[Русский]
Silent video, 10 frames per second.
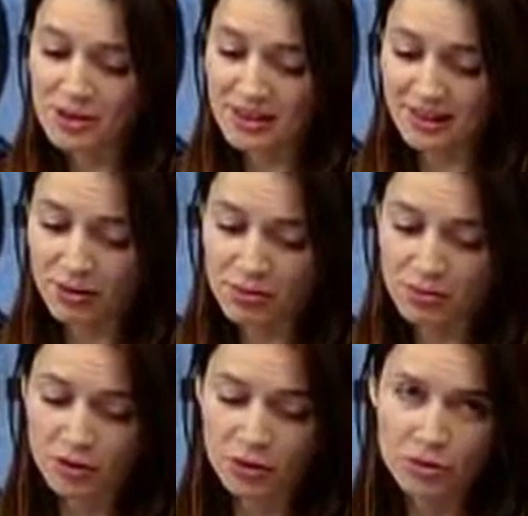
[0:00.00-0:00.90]
в студии о
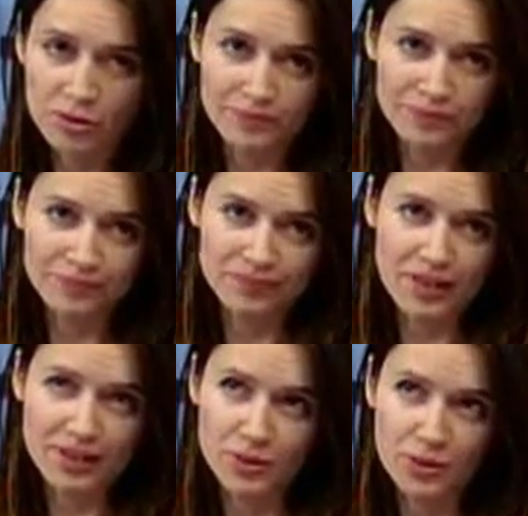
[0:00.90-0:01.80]
том, кто
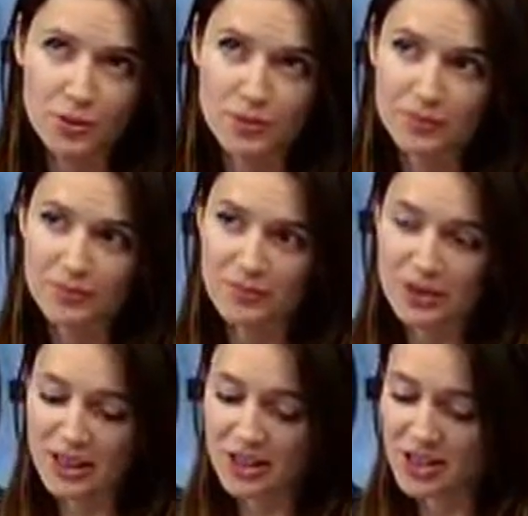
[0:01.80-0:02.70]
кто
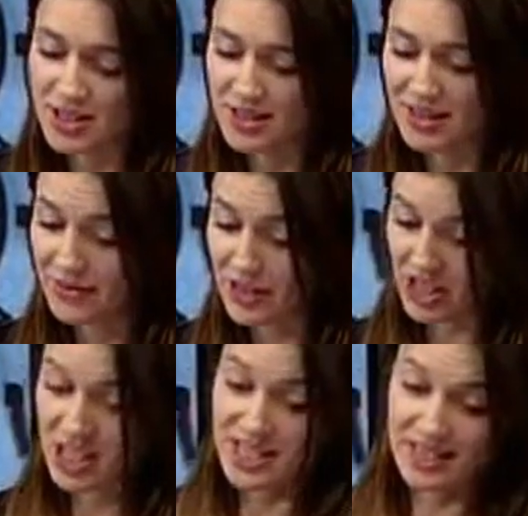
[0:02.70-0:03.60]
страшнее или
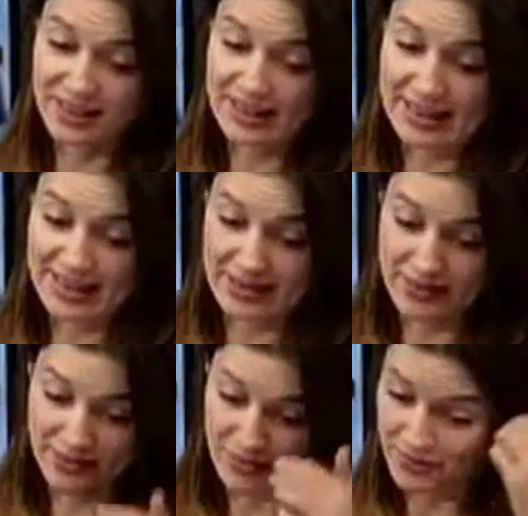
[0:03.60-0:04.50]
важнее
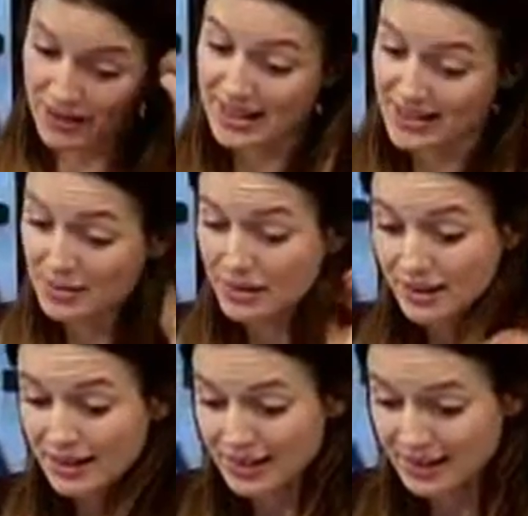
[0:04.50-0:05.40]
для в, в
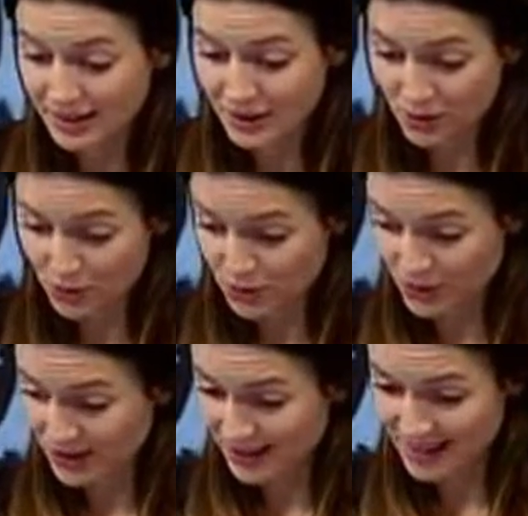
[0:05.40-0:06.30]
антимайдане,
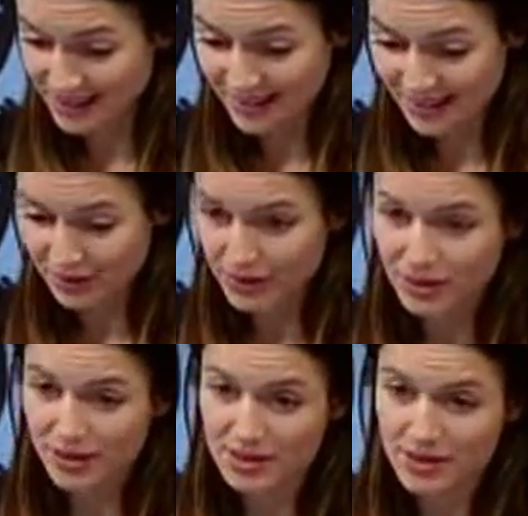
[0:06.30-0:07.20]
хирург из Алдостанов
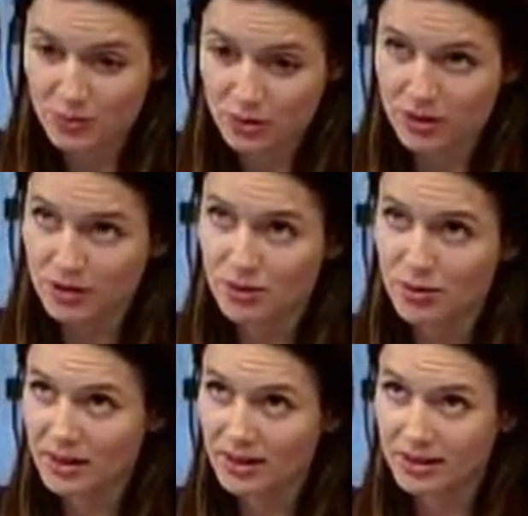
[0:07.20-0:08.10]
или девушка из
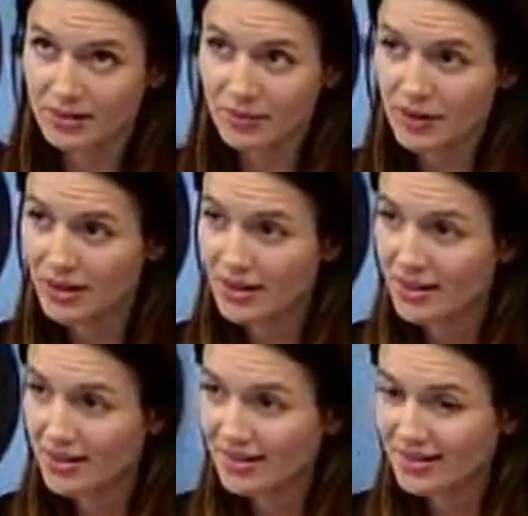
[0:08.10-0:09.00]
Украины
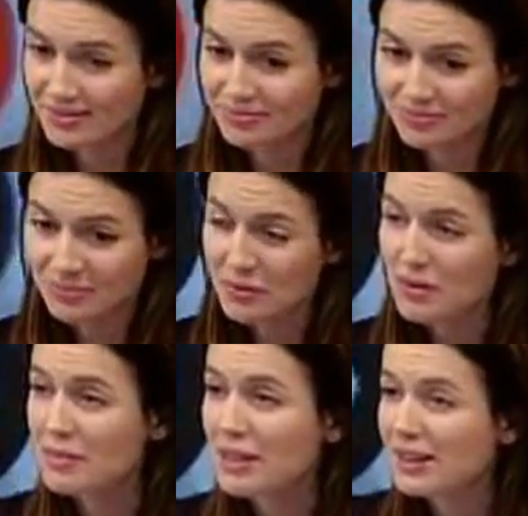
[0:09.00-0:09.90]
по
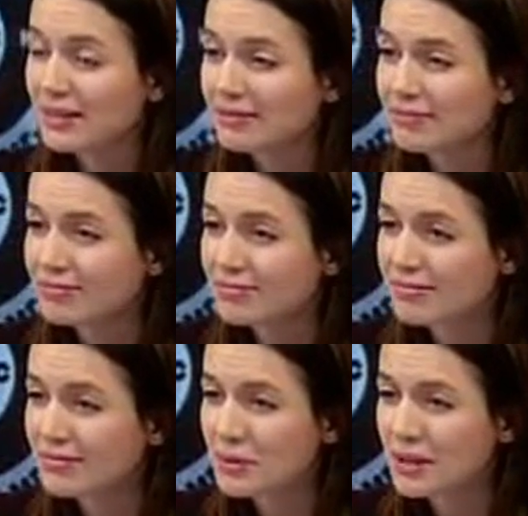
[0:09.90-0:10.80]
фамилии
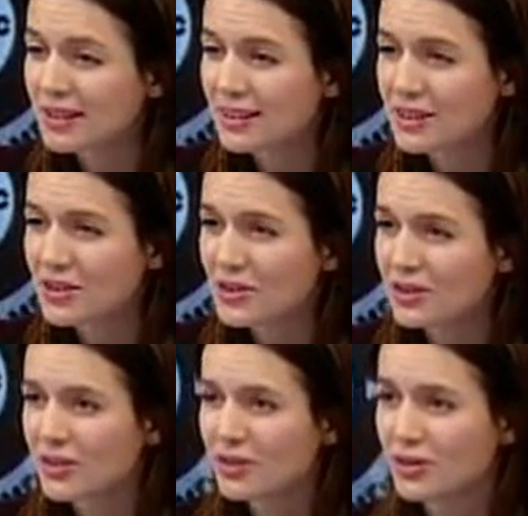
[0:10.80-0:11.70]
Дмитрий Андреевич?
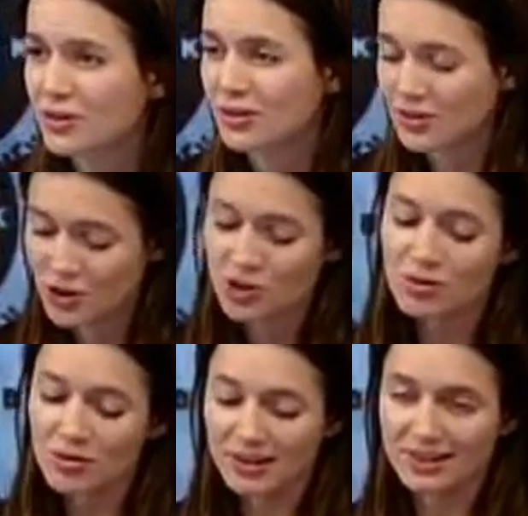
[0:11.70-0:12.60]
Шкода.
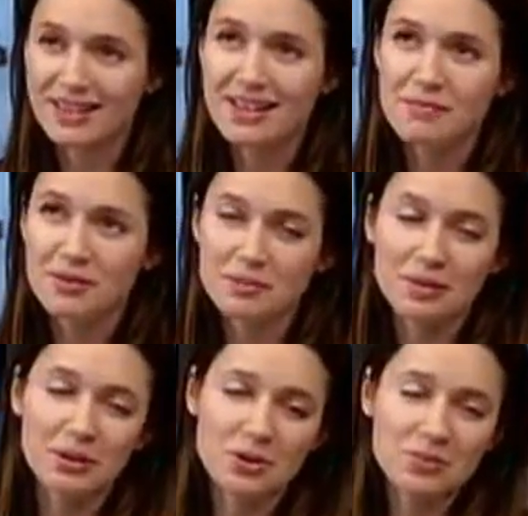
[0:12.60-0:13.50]
Шкода. Мы
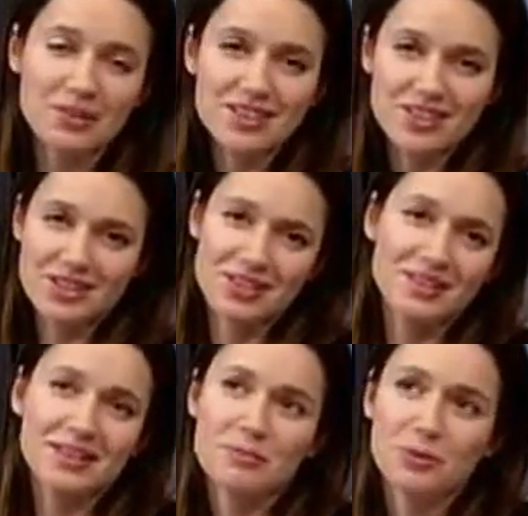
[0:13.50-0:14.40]
продолжим говорить через
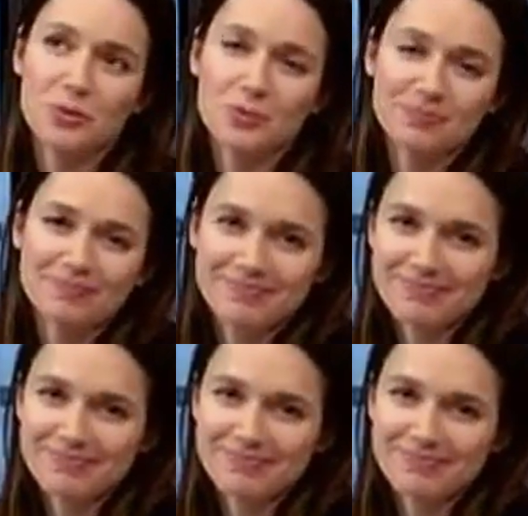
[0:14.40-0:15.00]
несколько минут.